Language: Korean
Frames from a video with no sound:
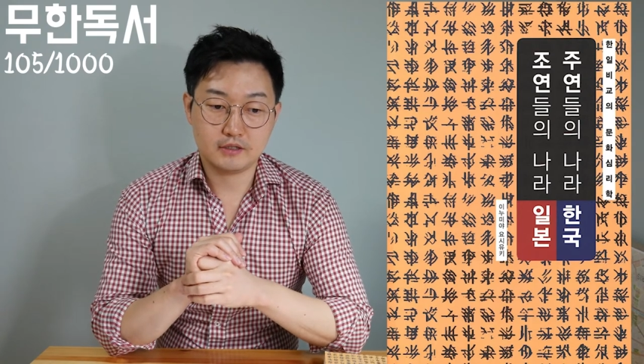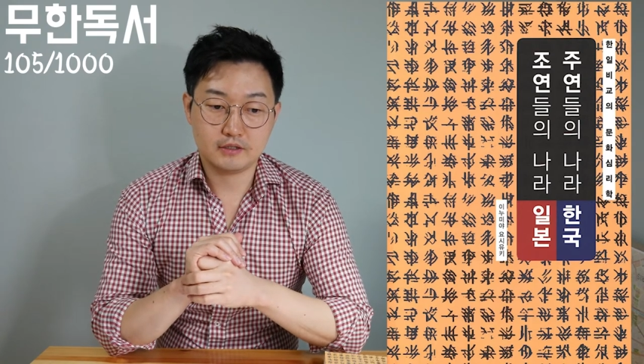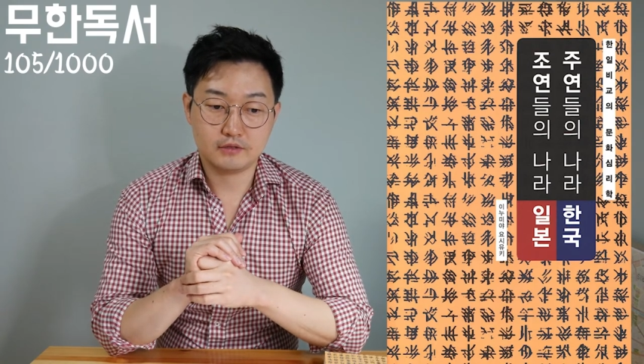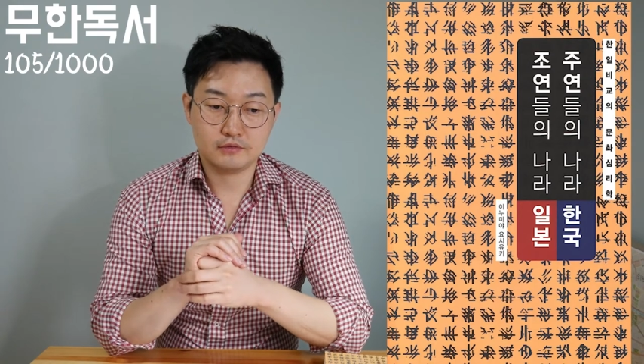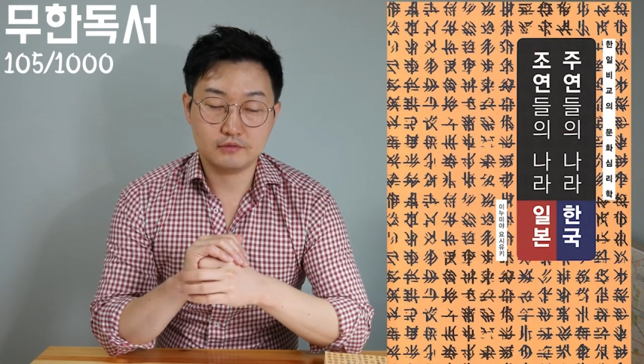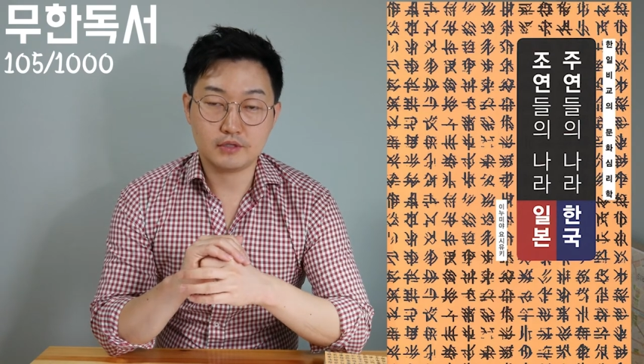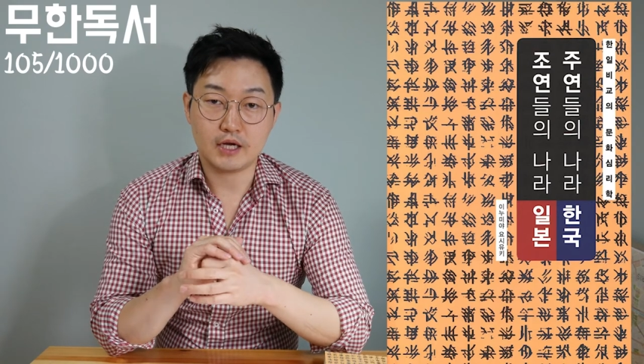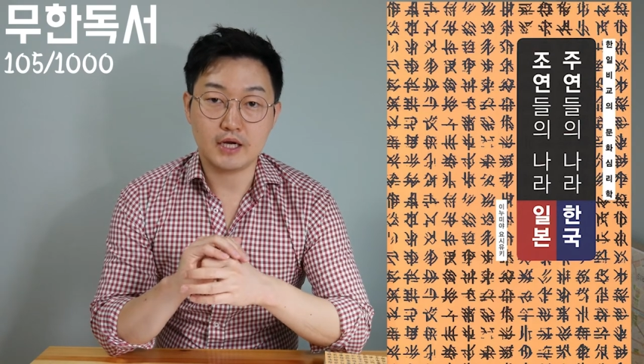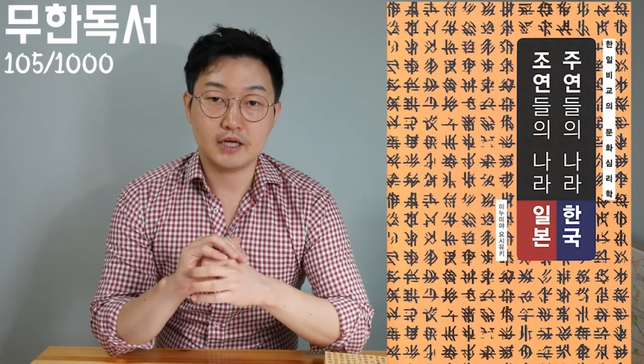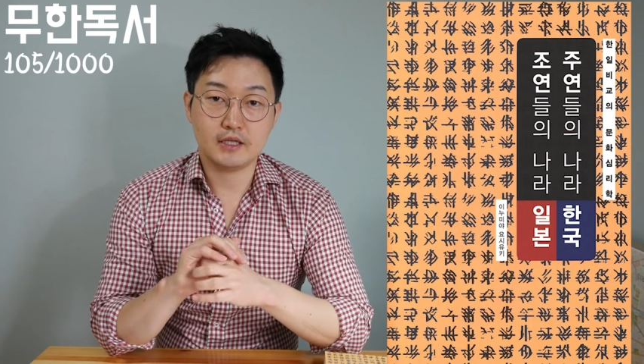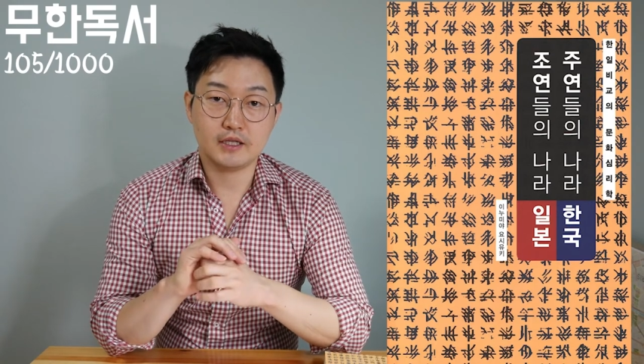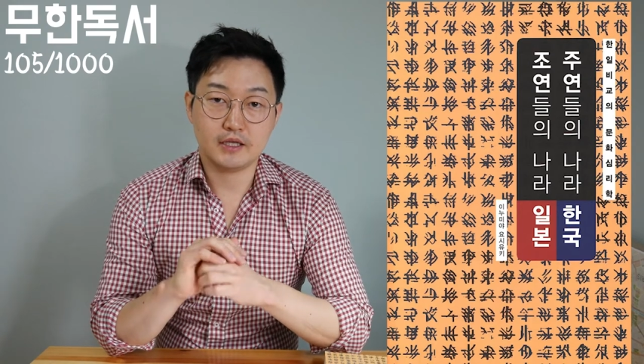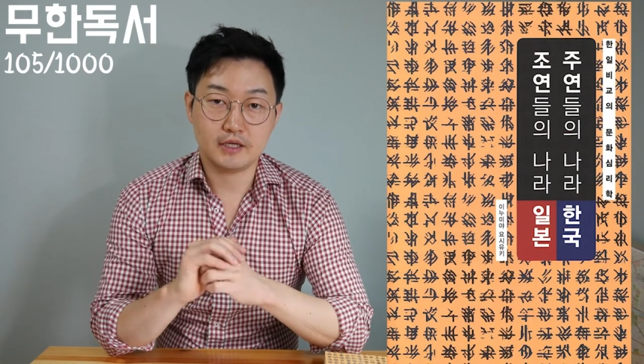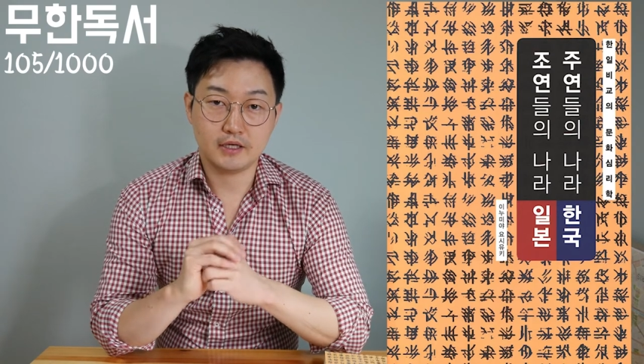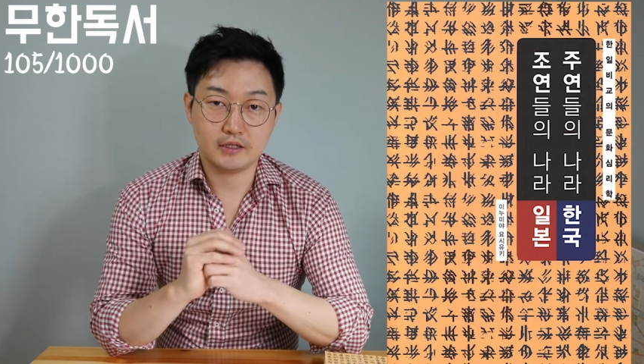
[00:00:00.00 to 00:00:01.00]
크고 강한
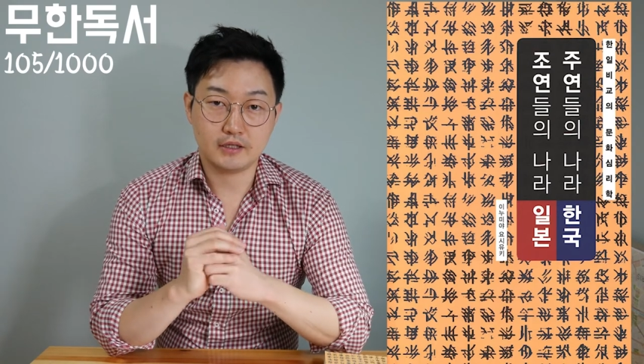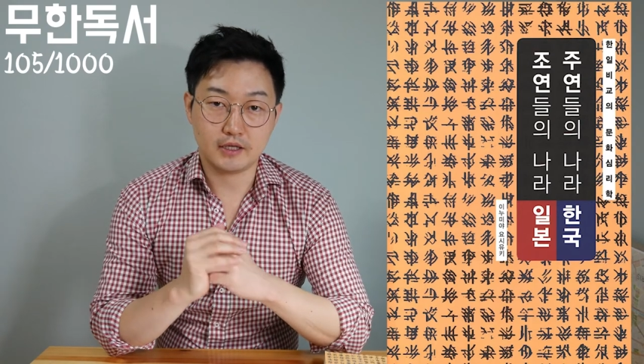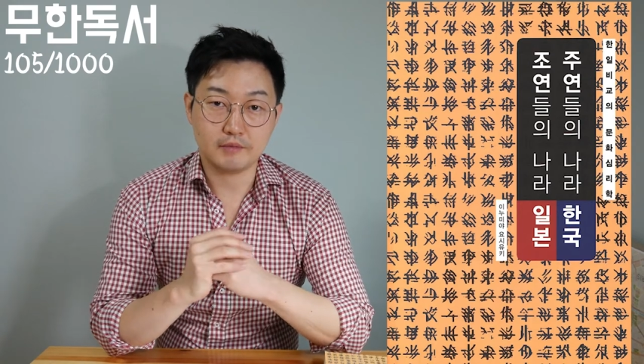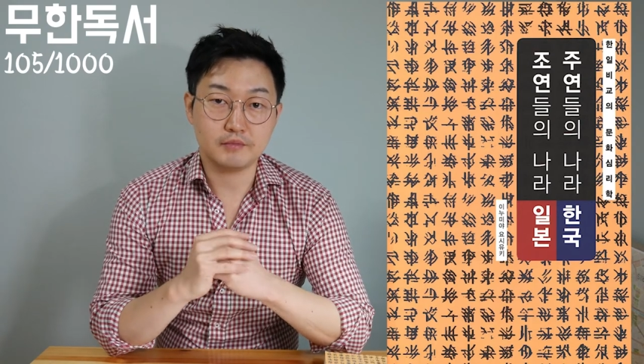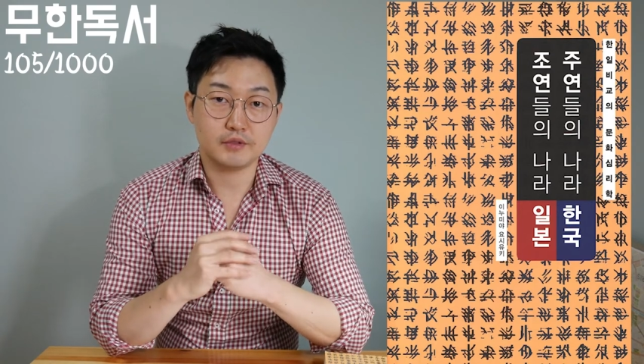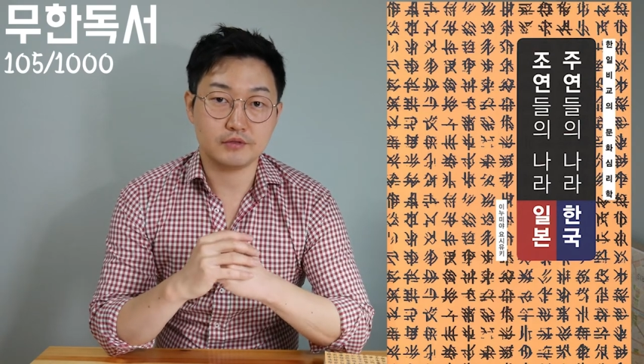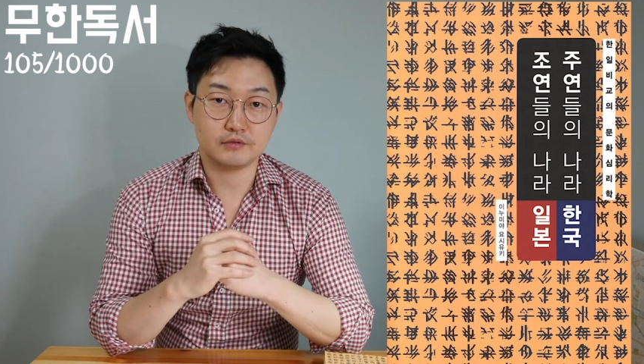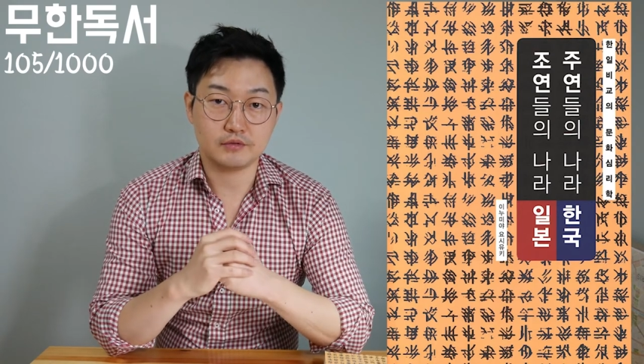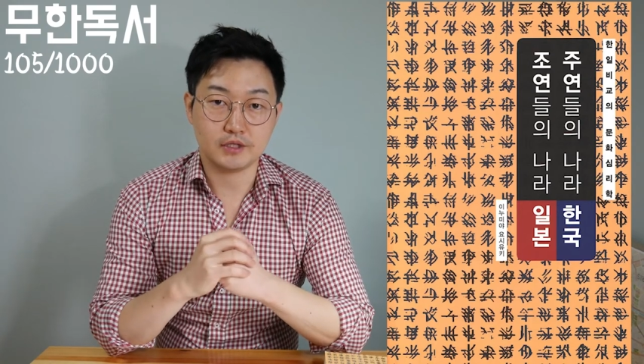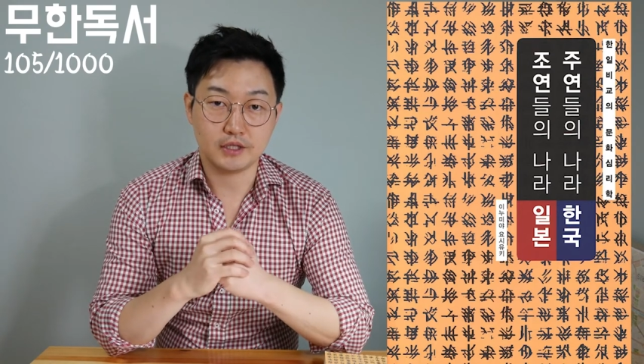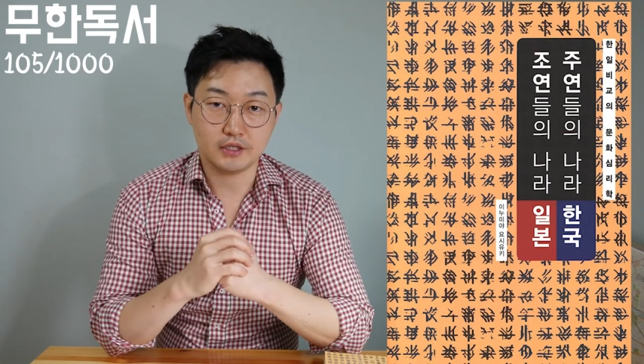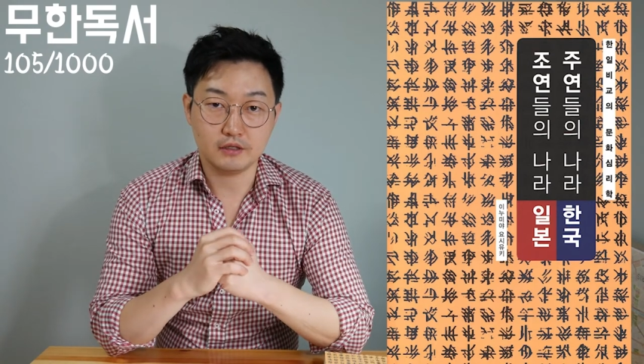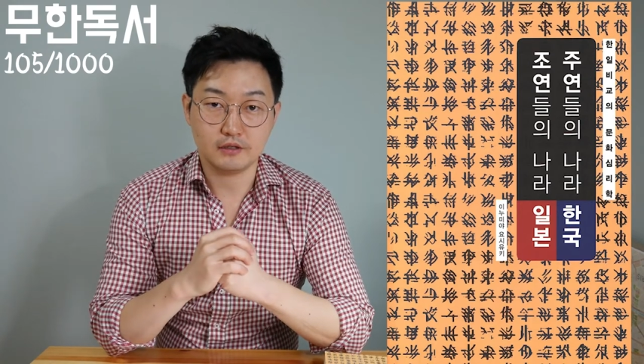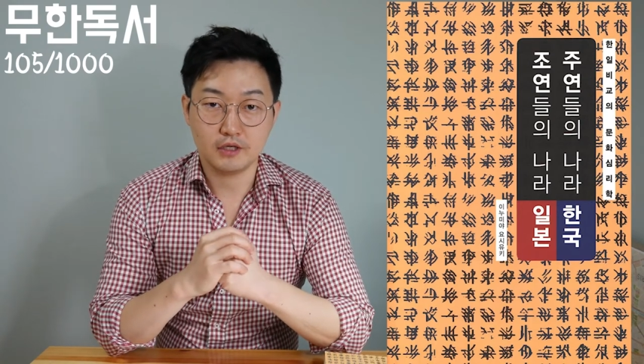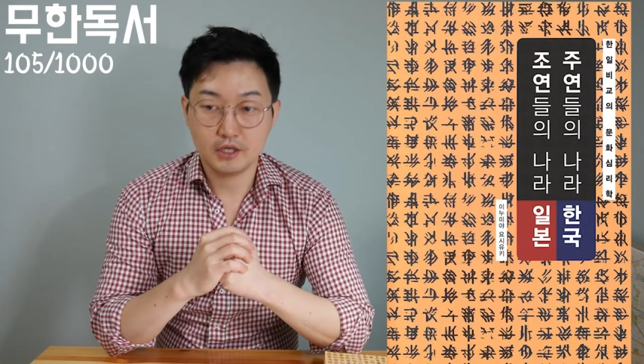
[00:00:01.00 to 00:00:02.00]
나라가
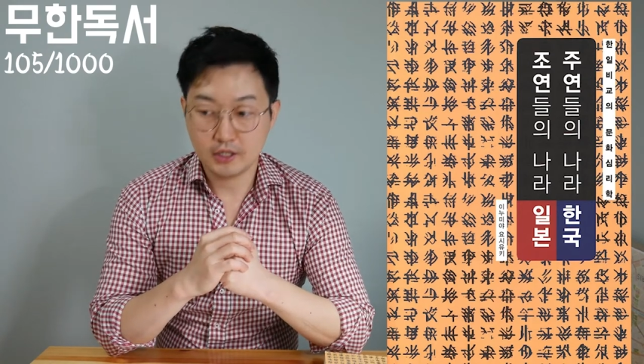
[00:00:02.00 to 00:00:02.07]
대한민국이에요.